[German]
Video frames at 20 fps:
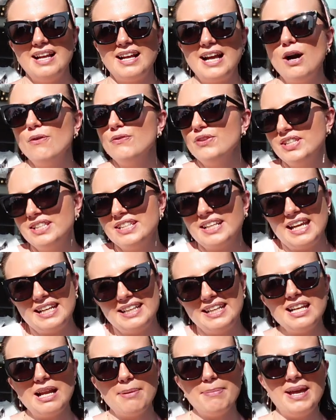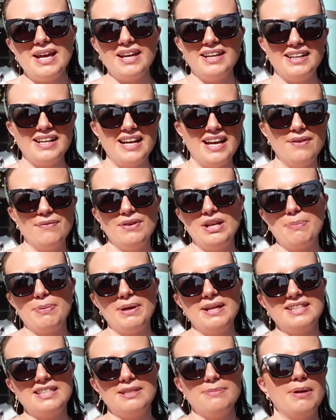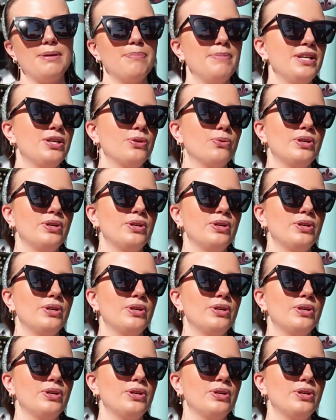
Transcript: kaufe ich sie direkt in Amerika. Entweder bringt sie jemand mit